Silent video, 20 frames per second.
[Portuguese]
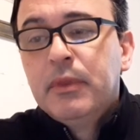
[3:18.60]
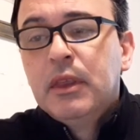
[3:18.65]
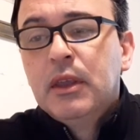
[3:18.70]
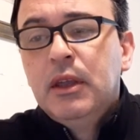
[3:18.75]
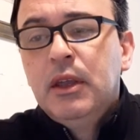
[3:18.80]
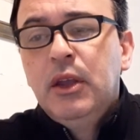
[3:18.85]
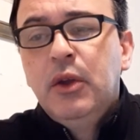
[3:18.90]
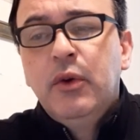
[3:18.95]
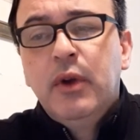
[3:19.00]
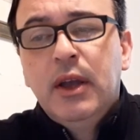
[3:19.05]

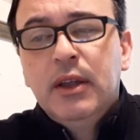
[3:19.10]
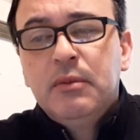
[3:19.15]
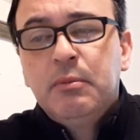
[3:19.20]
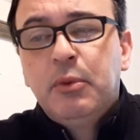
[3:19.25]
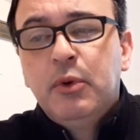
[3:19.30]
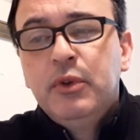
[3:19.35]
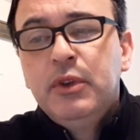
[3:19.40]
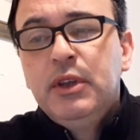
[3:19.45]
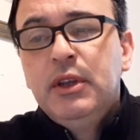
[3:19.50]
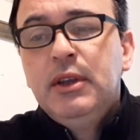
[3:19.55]
E eu
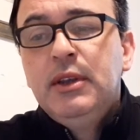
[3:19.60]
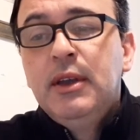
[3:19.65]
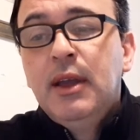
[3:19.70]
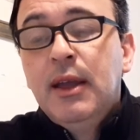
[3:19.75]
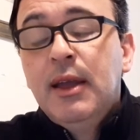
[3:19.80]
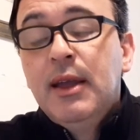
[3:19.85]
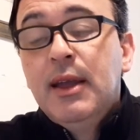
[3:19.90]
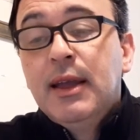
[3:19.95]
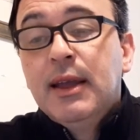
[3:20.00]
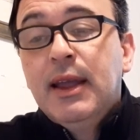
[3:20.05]
respondi:
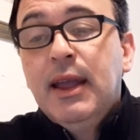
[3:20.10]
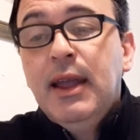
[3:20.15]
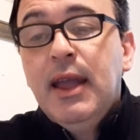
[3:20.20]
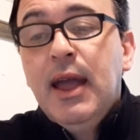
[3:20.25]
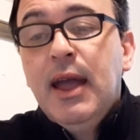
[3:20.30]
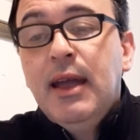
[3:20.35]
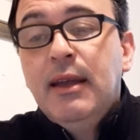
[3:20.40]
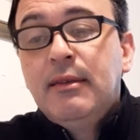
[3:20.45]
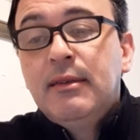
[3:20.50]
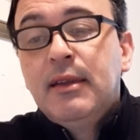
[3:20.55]
Quem
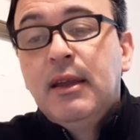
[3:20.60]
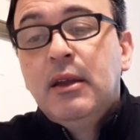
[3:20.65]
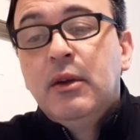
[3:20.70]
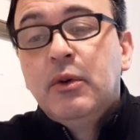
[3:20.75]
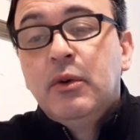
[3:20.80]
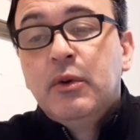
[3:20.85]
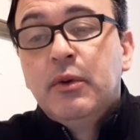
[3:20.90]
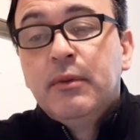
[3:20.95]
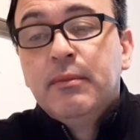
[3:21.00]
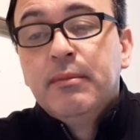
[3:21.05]
és,
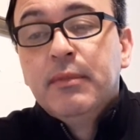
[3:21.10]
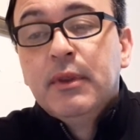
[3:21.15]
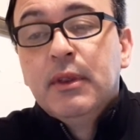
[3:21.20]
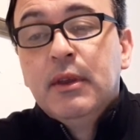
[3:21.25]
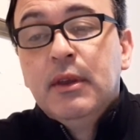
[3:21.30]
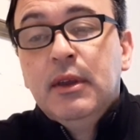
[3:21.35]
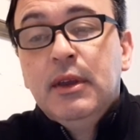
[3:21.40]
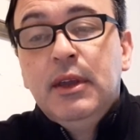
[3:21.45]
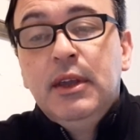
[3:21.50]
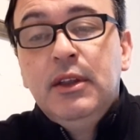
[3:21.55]
Senhor?
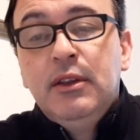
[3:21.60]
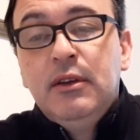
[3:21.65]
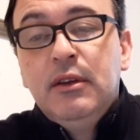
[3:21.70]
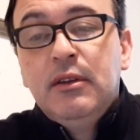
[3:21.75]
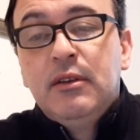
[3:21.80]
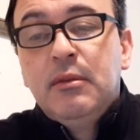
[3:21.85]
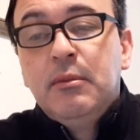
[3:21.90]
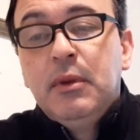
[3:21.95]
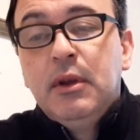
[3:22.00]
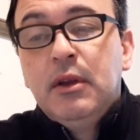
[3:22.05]
e
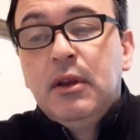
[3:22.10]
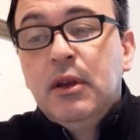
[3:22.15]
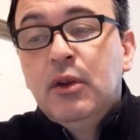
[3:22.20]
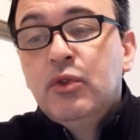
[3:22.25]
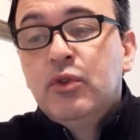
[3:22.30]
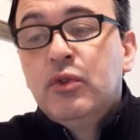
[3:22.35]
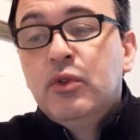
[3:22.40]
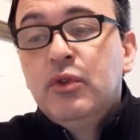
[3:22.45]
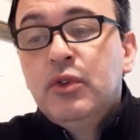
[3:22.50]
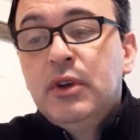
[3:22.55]
disse-me: Eu
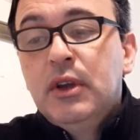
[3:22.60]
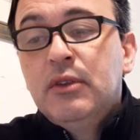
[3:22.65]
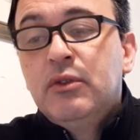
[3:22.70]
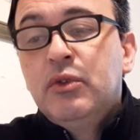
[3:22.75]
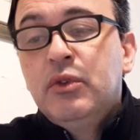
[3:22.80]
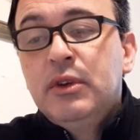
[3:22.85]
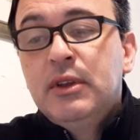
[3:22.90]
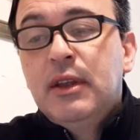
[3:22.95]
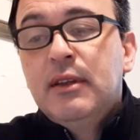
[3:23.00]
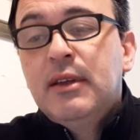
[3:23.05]
sou
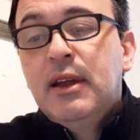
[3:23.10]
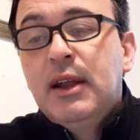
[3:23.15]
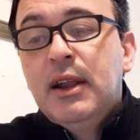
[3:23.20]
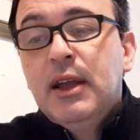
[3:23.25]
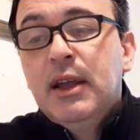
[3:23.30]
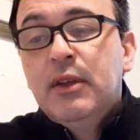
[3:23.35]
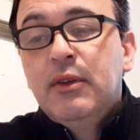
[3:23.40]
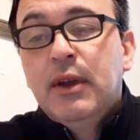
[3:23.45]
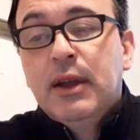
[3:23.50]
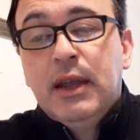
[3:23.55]
Jesus
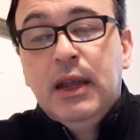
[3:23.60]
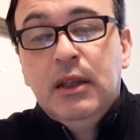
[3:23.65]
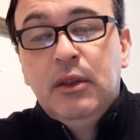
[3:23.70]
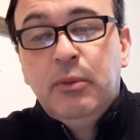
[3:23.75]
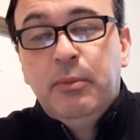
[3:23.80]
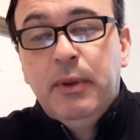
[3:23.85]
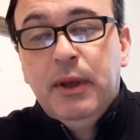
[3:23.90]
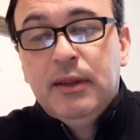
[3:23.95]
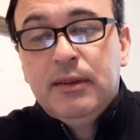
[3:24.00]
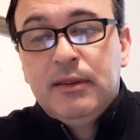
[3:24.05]
Nazareno, a quem tu
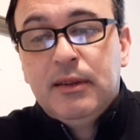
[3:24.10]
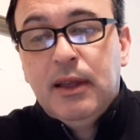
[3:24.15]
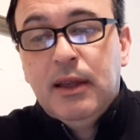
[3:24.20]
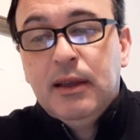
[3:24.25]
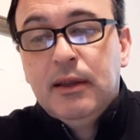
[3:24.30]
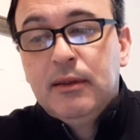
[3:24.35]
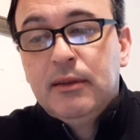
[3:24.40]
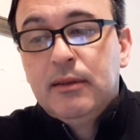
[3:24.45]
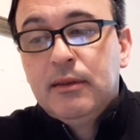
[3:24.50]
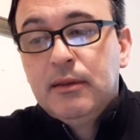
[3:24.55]

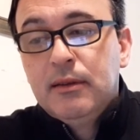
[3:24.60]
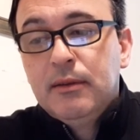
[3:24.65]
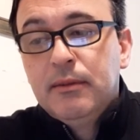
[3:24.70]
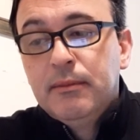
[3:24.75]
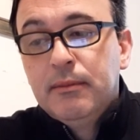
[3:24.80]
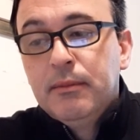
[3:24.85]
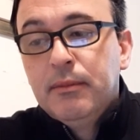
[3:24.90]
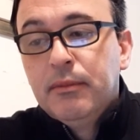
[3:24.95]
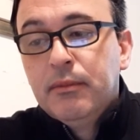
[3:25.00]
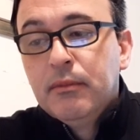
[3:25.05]
persegues.
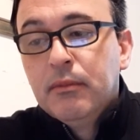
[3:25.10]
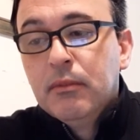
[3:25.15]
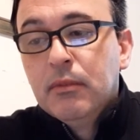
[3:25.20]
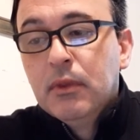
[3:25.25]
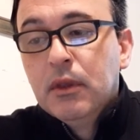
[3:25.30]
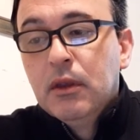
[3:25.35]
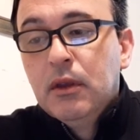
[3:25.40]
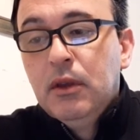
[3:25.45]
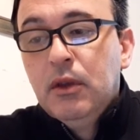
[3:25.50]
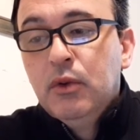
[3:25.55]

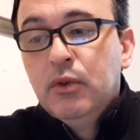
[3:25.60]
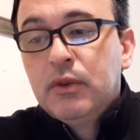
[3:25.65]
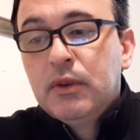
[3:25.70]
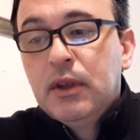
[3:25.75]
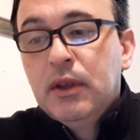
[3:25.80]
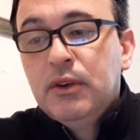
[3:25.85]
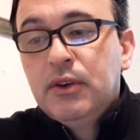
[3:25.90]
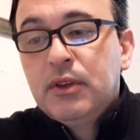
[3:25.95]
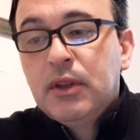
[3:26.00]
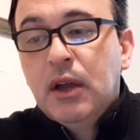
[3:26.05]
E os
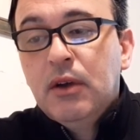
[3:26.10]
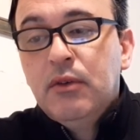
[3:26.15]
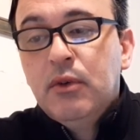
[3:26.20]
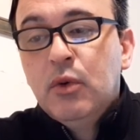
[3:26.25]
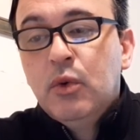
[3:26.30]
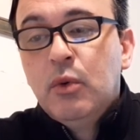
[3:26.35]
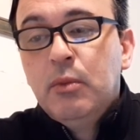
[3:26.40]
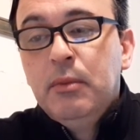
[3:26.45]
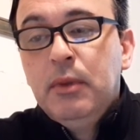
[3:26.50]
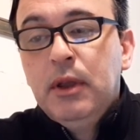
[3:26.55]
que estavam
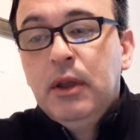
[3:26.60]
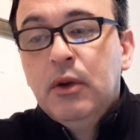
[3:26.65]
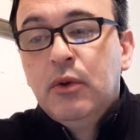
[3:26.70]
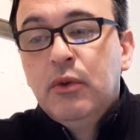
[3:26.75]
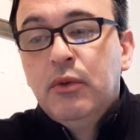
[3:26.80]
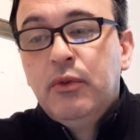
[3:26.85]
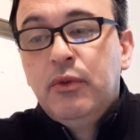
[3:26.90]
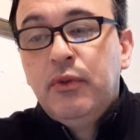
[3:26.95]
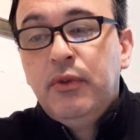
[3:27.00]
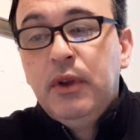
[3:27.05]

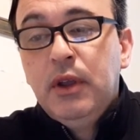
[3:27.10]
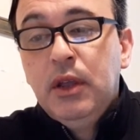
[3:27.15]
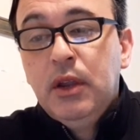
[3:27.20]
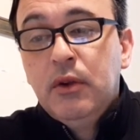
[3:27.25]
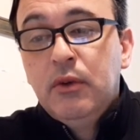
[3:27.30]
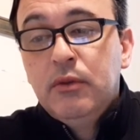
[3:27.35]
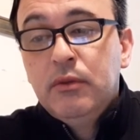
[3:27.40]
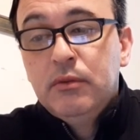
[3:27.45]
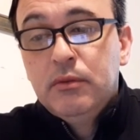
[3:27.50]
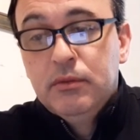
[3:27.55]
comigo
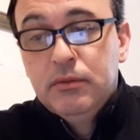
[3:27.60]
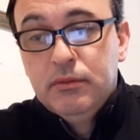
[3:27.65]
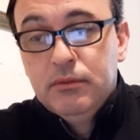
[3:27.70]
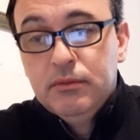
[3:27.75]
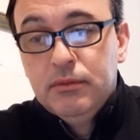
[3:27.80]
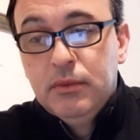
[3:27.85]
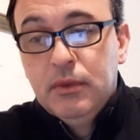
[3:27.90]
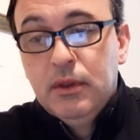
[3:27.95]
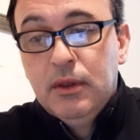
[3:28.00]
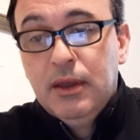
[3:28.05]
viram,
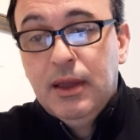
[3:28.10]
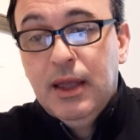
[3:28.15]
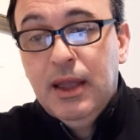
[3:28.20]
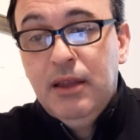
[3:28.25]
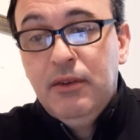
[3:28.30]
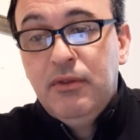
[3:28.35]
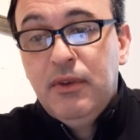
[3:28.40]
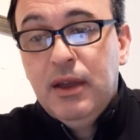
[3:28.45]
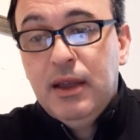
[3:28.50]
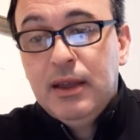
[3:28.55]

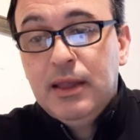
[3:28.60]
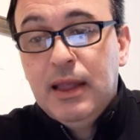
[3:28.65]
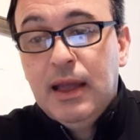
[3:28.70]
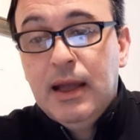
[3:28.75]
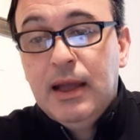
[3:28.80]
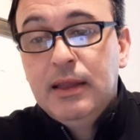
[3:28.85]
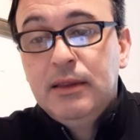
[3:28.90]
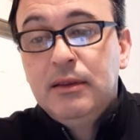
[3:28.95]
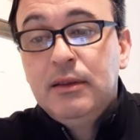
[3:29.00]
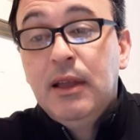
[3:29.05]
em
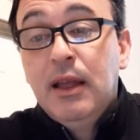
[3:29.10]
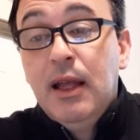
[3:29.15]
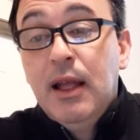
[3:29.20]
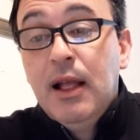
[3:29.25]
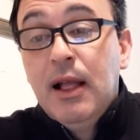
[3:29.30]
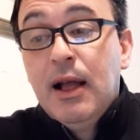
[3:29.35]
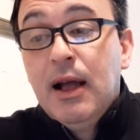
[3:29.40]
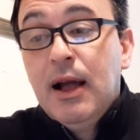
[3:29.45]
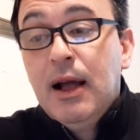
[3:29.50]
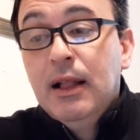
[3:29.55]
verdade,
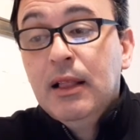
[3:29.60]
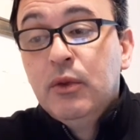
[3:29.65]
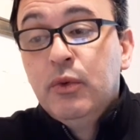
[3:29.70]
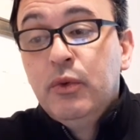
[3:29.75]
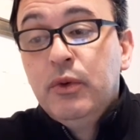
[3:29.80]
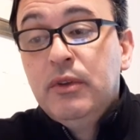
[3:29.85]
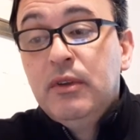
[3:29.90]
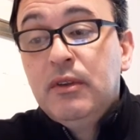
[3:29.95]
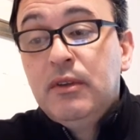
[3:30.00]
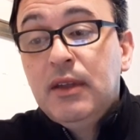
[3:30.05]
a
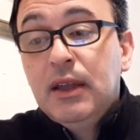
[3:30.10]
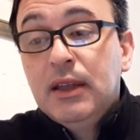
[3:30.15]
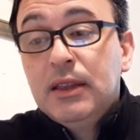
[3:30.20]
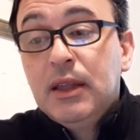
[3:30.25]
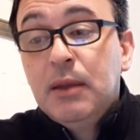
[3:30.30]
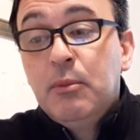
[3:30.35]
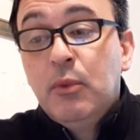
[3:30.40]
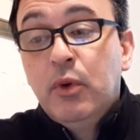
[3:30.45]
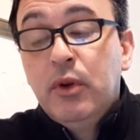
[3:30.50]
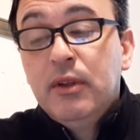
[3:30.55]
luz e se
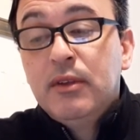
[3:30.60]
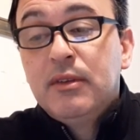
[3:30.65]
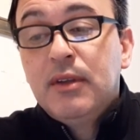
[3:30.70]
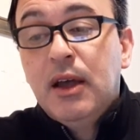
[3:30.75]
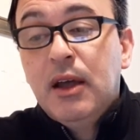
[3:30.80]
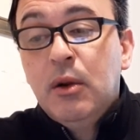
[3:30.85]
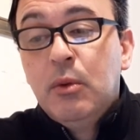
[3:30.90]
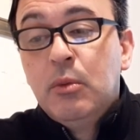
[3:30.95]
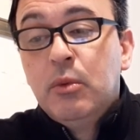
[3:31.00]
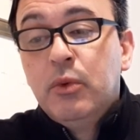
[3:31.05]

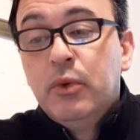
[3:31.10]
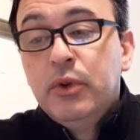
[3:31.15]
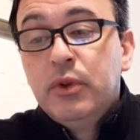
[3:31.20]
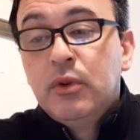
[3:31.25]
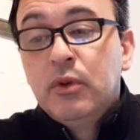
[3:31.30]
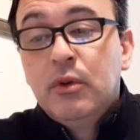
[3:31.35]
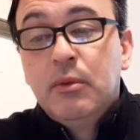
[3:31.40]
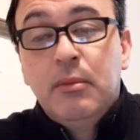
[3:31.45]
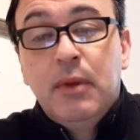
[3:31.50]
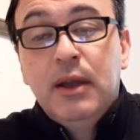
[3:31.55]
atemorizaram
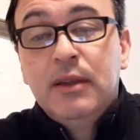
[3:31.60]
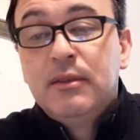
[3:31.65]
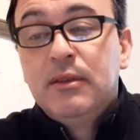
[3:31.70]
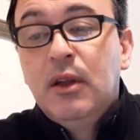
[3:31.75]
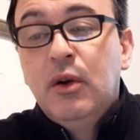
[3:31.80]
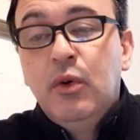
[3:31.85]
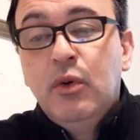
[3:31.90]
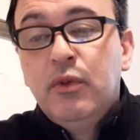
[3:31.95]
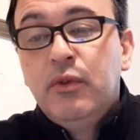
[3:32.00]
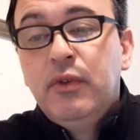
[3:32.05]
muito, mas
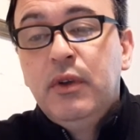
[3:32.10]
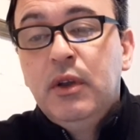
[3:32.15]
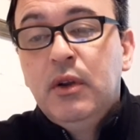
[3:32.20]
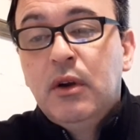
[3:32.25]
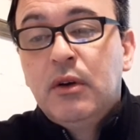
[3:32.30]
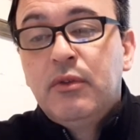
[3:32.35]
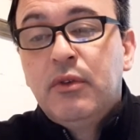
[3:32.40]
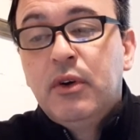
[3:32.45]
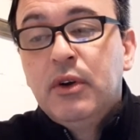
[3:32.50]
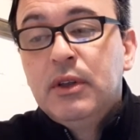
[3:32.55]
não ouviram
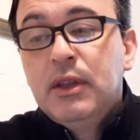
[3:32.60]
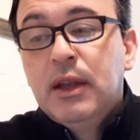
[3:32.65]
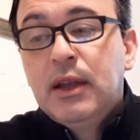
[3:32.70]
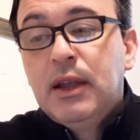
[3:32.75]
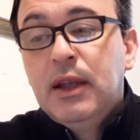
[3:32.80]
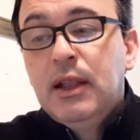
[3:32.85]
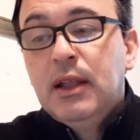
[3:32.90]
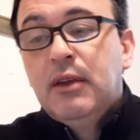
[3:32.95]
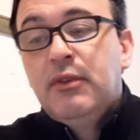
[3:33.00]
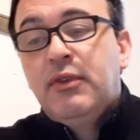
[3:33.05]
a voz
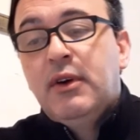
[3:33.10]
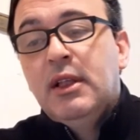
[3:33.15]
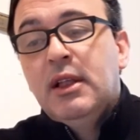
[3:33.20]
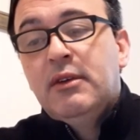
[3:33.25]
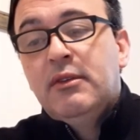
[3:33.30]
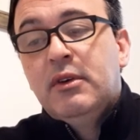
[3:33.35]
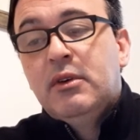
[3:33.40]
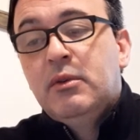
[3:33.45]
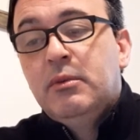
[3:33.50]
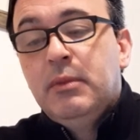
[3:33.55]
daquele que
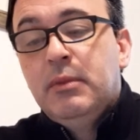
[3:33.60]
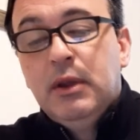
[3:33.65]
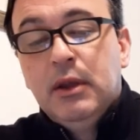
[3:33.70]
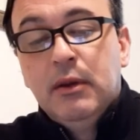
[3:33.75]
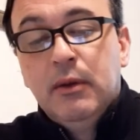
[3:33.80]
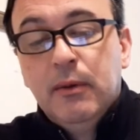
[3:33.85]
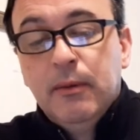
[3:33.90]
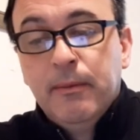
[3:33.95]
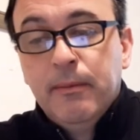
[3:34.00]
falava comigo.